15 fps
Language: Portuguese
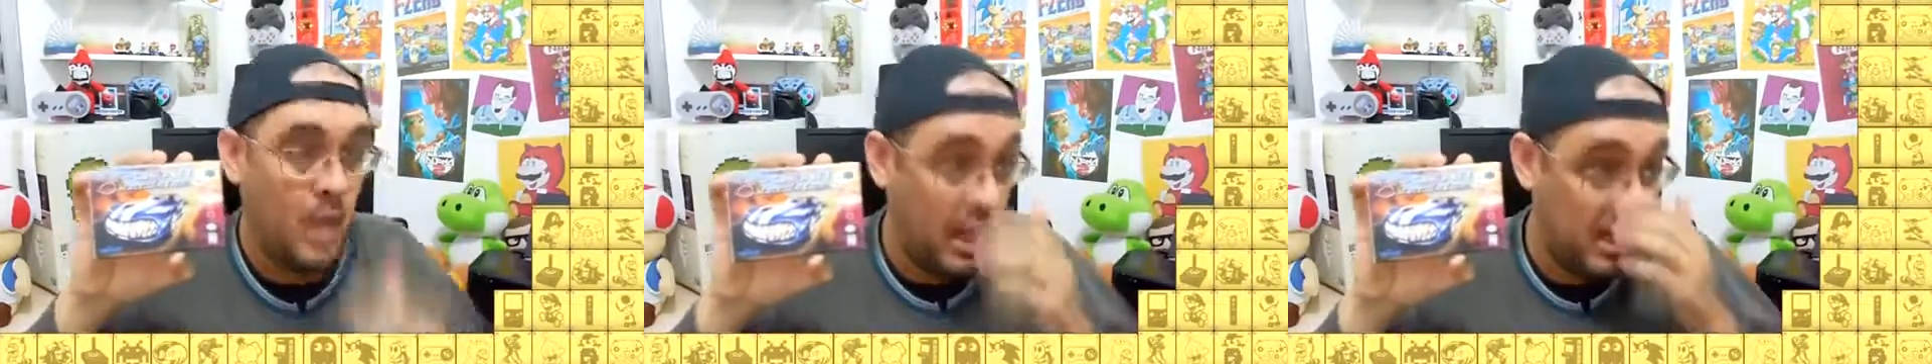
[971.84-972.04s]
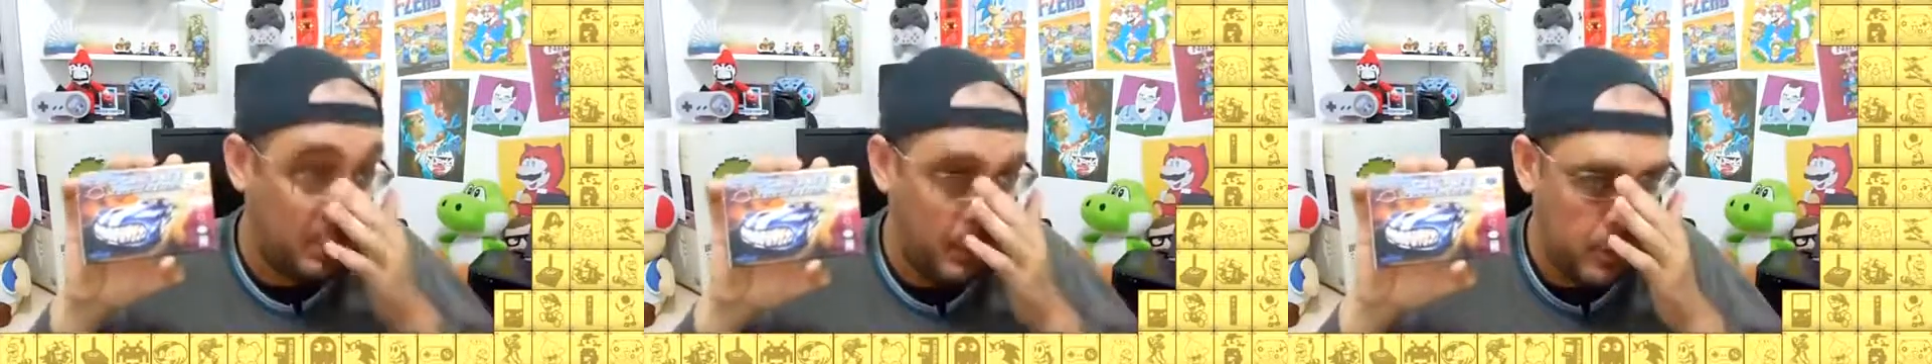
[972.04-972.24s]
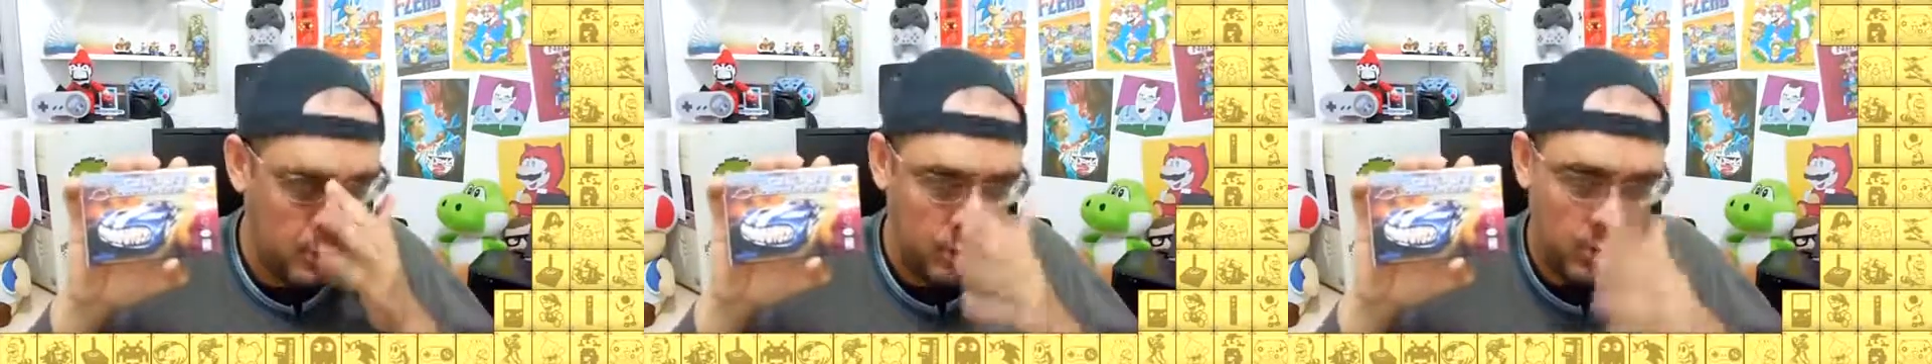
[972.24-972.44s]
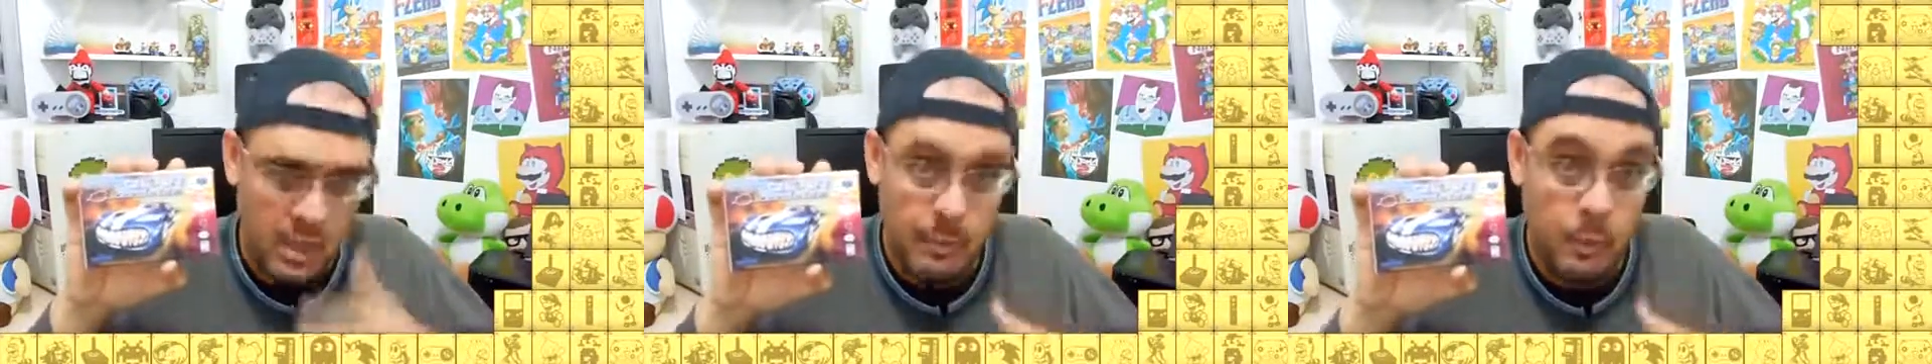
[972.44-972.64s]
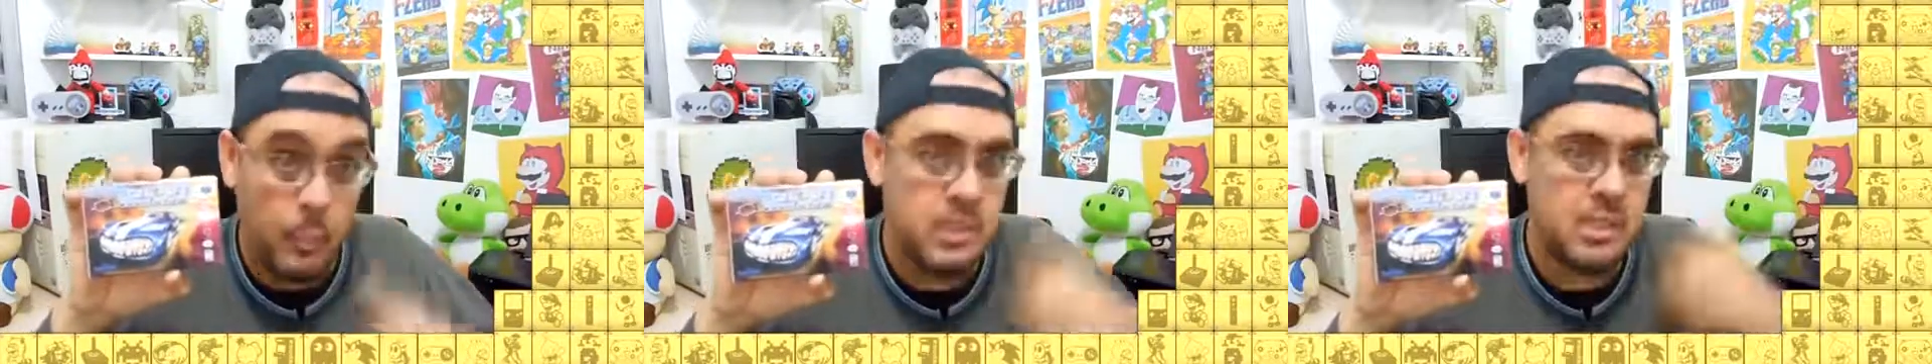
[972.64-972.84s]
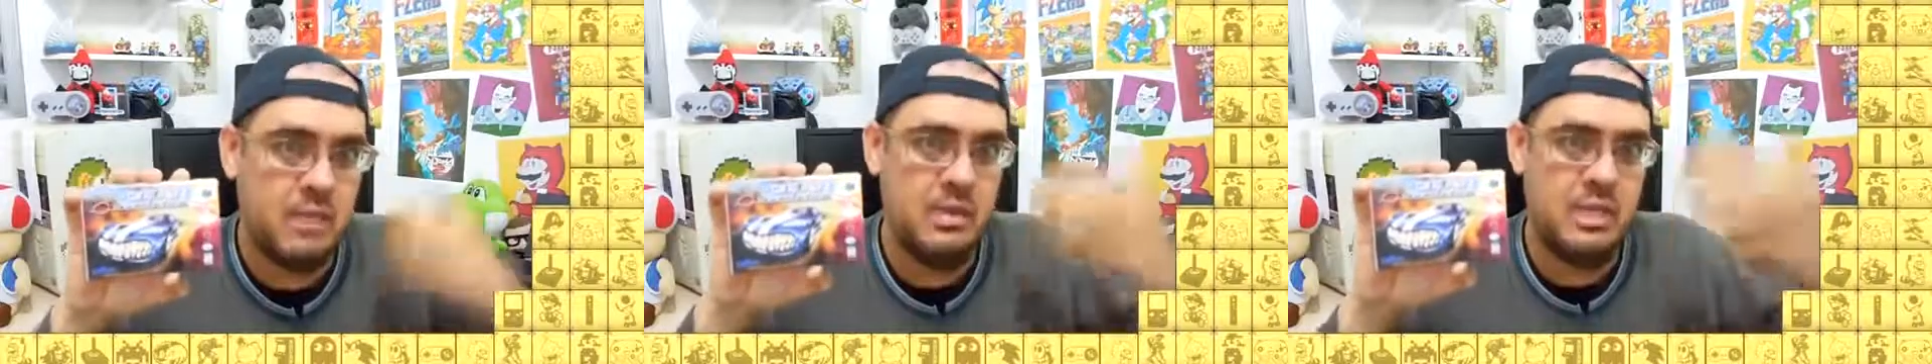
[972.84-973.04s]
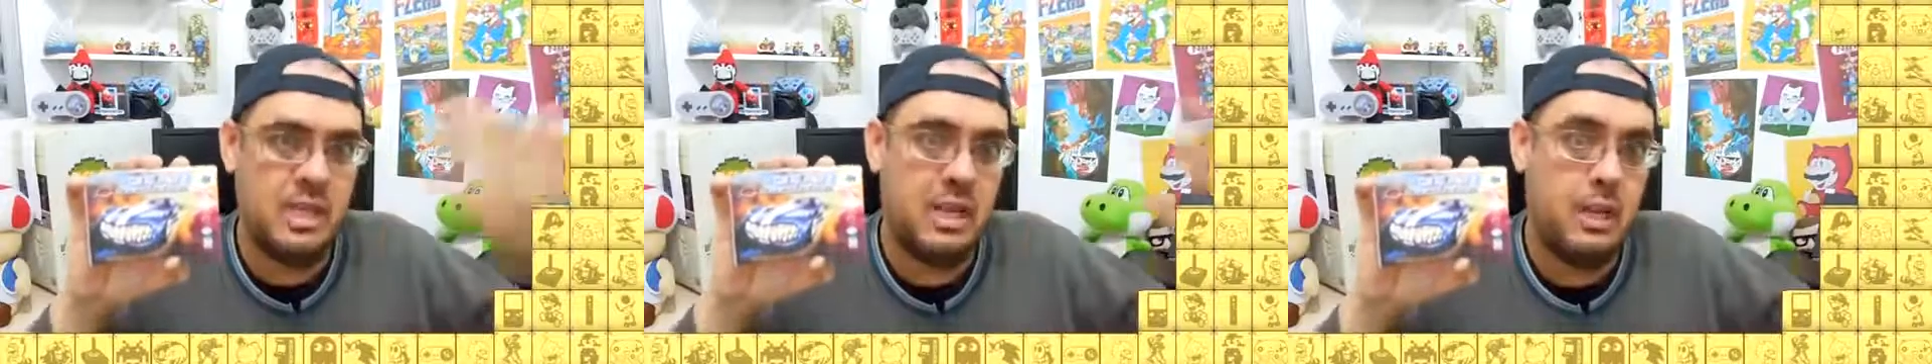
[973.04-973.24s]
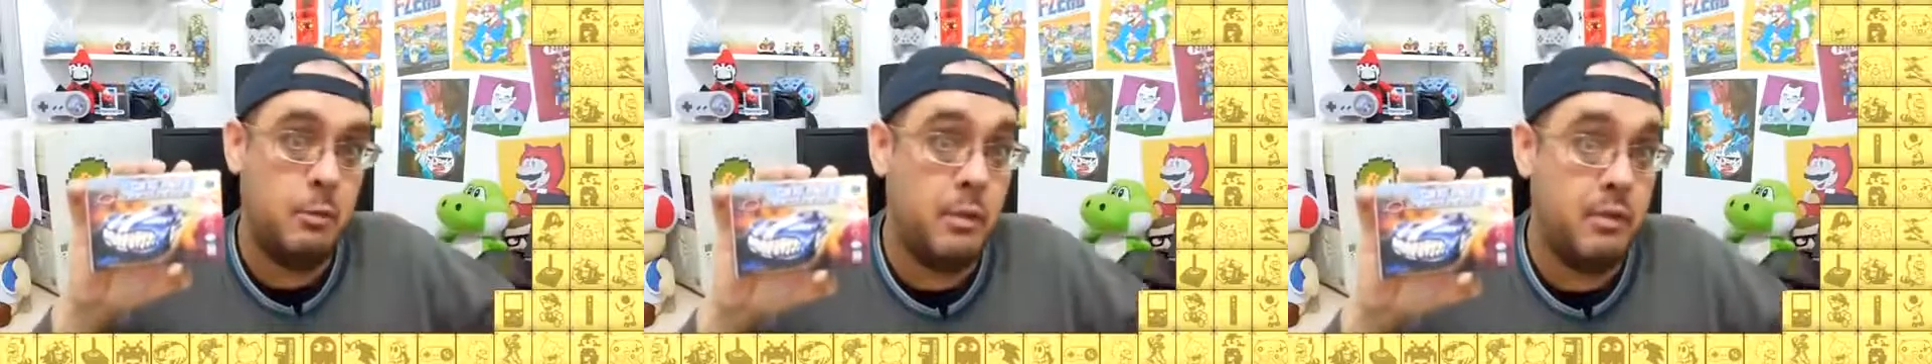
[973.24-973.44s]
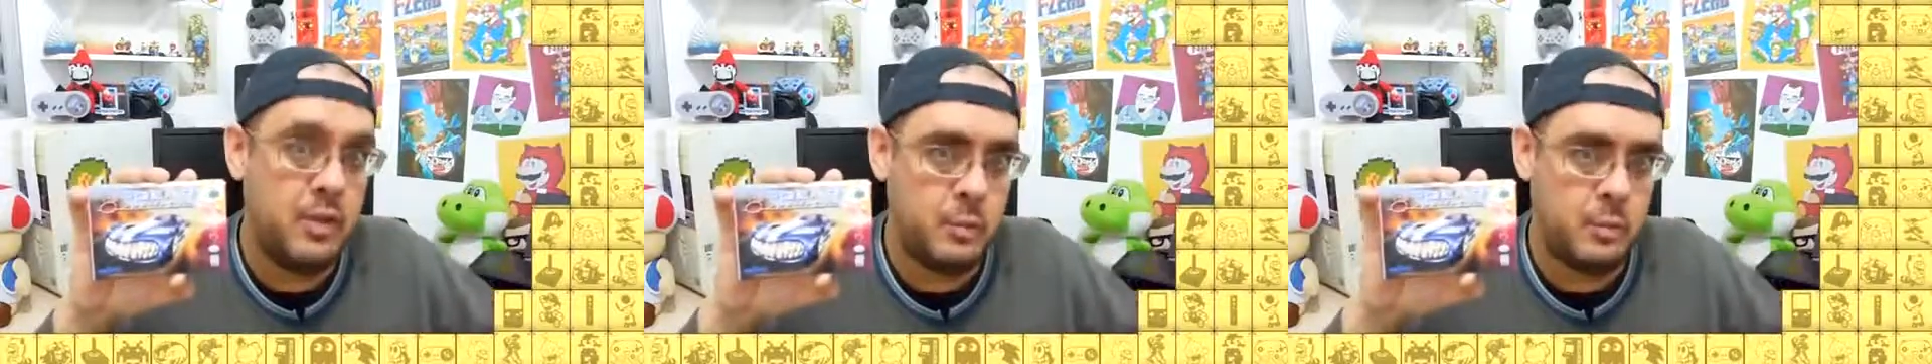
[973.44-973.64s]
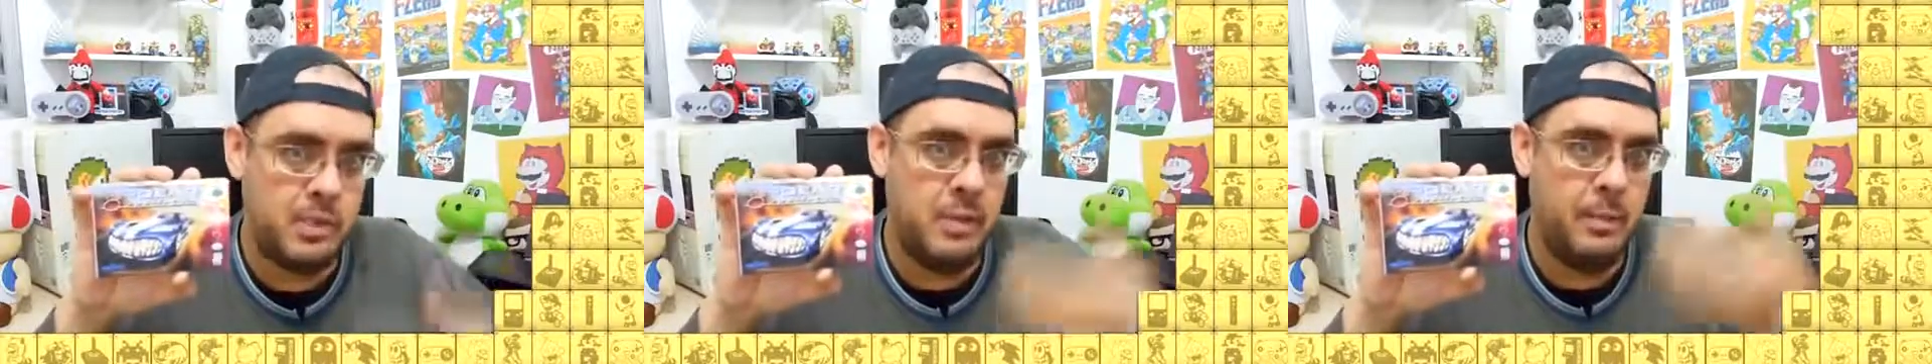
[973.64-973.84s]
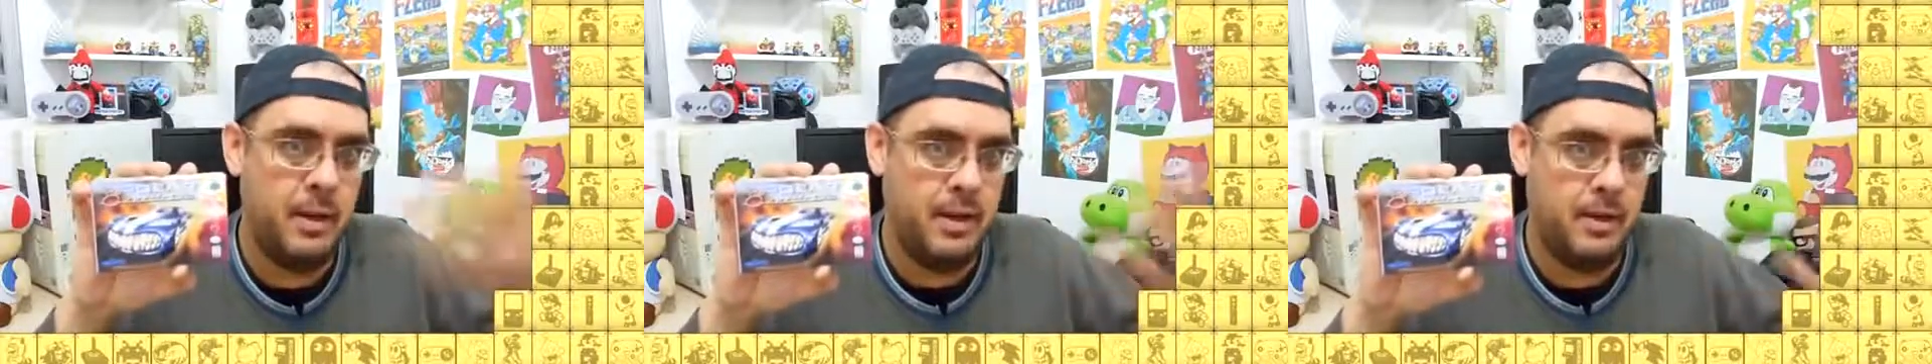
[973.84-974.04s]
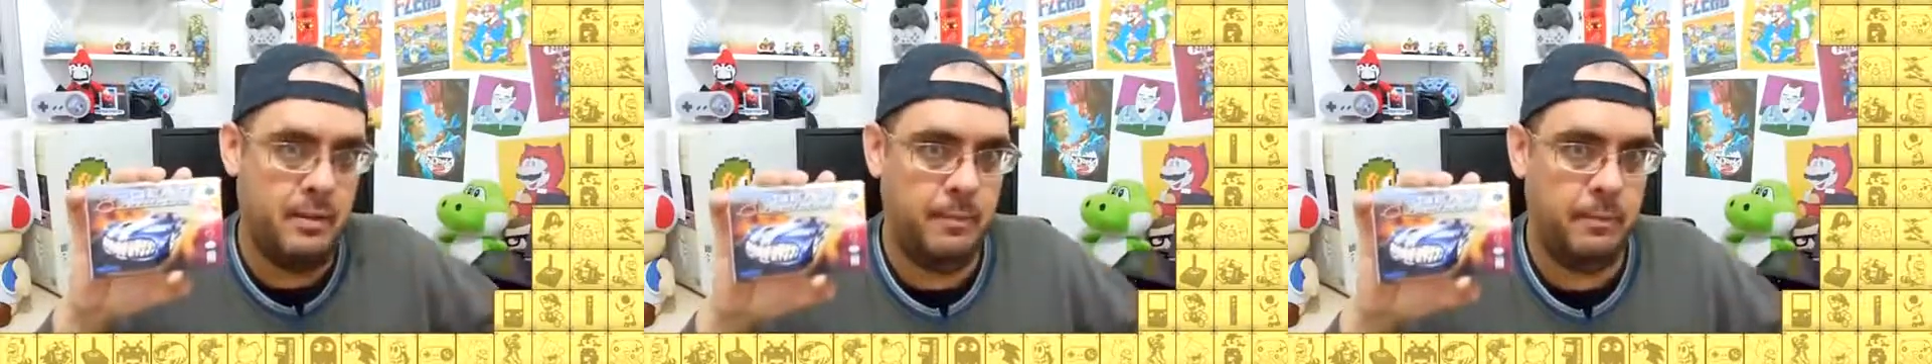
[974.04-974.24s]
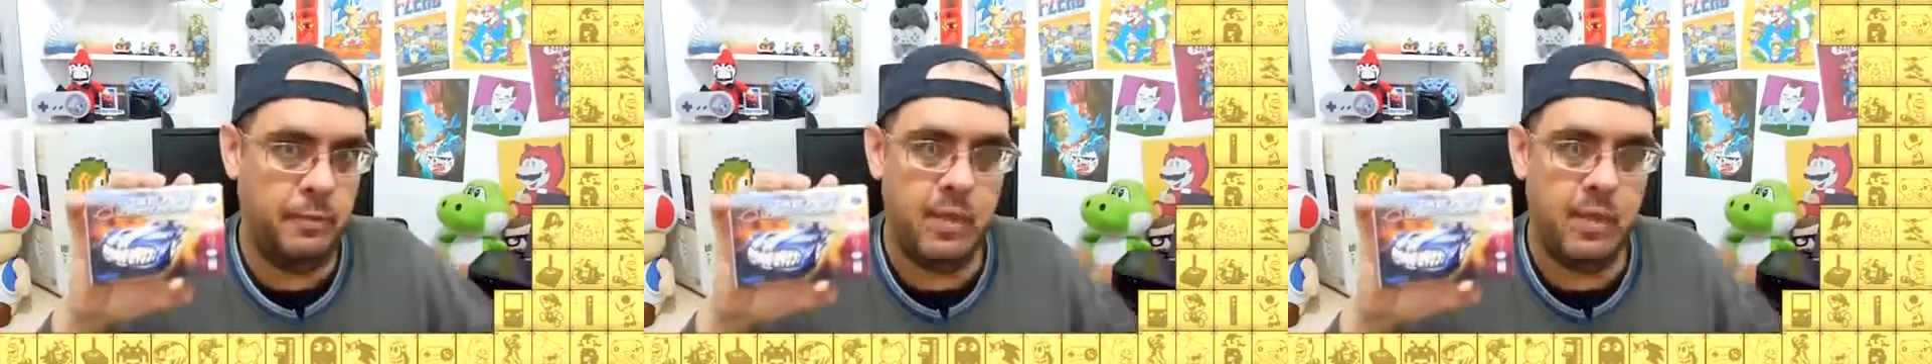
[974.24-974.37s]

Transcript: Aí depois com o tempo começava a zerar ele uma vez por semana.